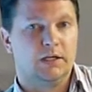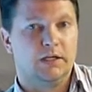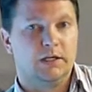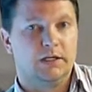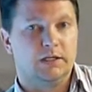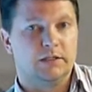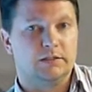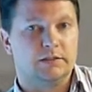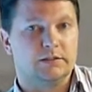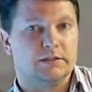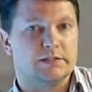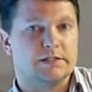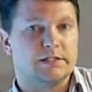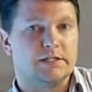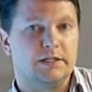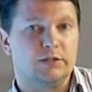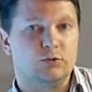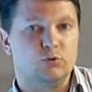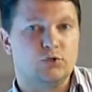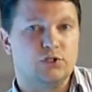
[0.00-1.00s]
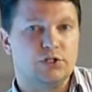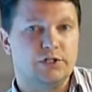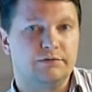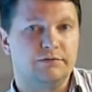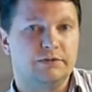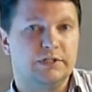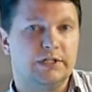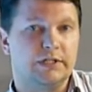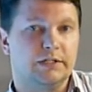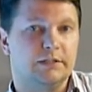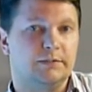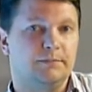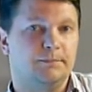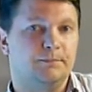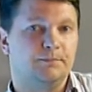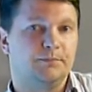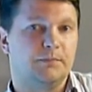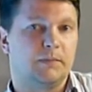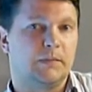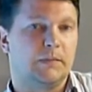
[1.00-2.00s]
Э, следующий выход
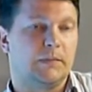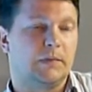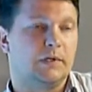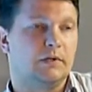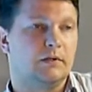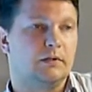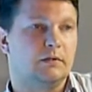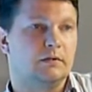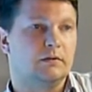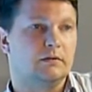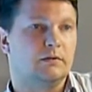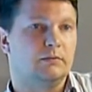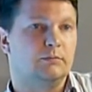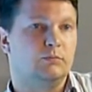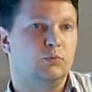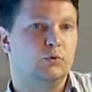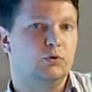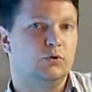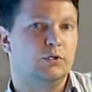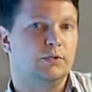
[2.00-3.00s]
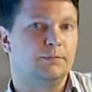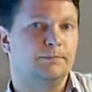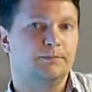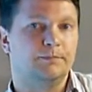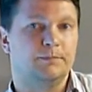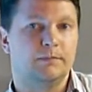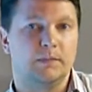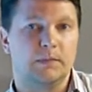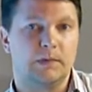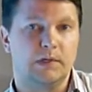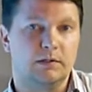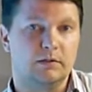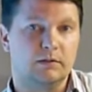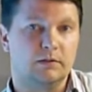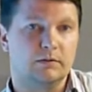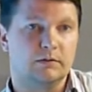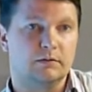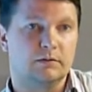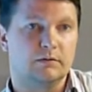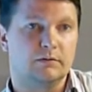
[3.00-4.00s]
э, по,
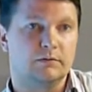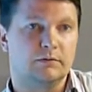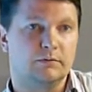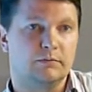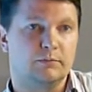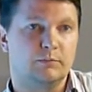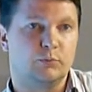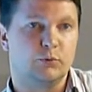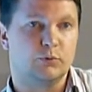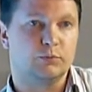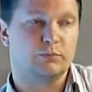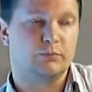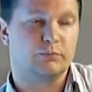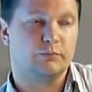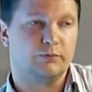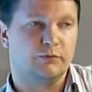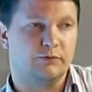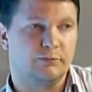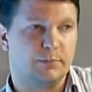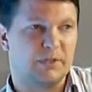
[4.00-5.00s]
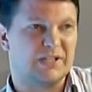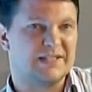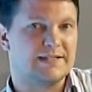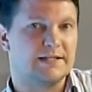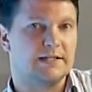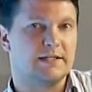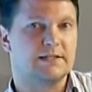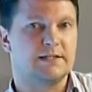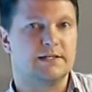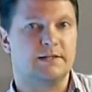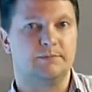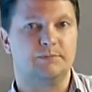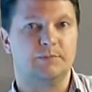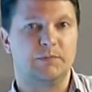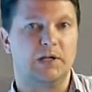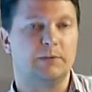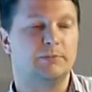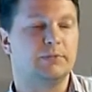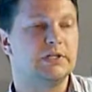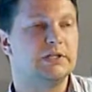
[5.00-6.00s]
по, в процессе
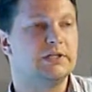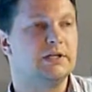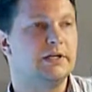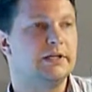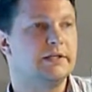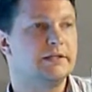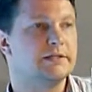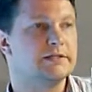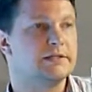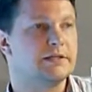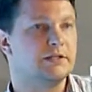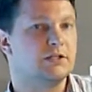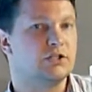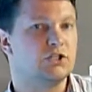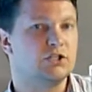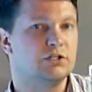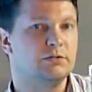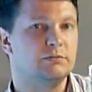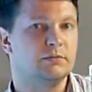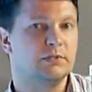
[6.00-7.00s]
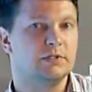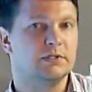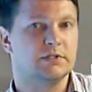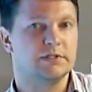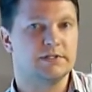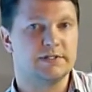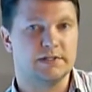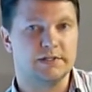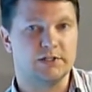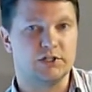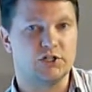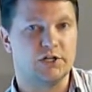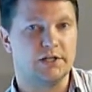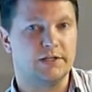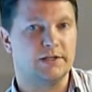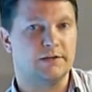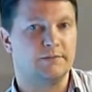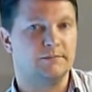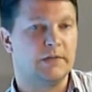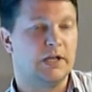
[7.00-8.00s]
определения содержим,
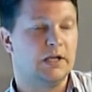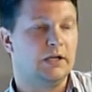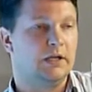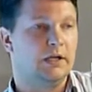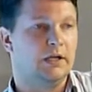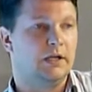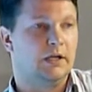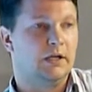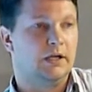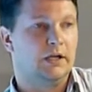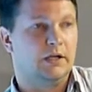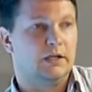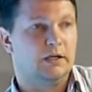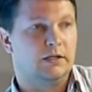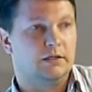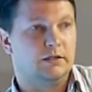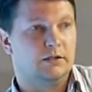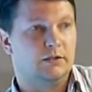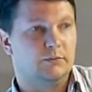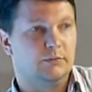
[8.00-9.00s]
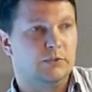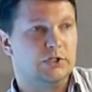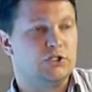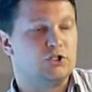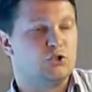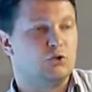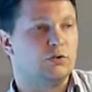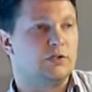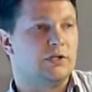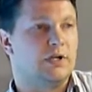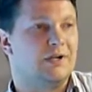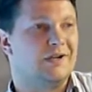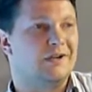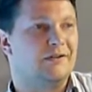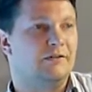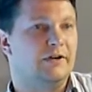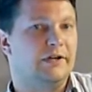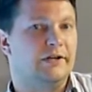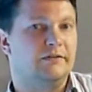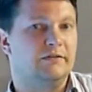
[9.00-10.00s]
содержания мы четко
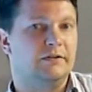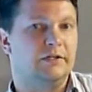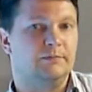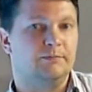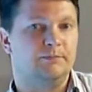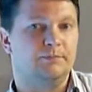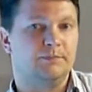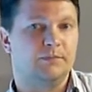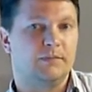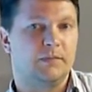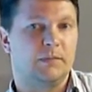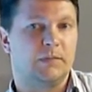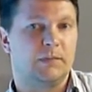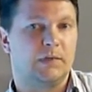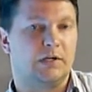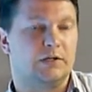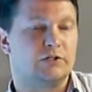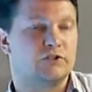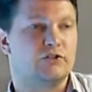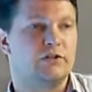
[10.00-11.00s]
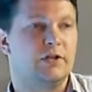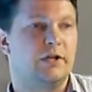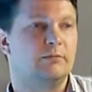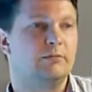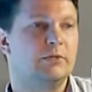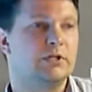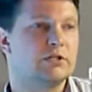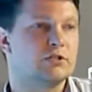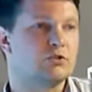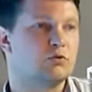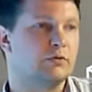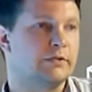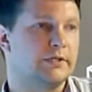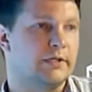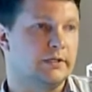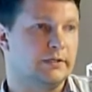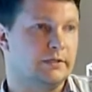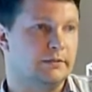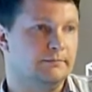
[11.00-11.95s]
оговариваем ожидаемые результаты.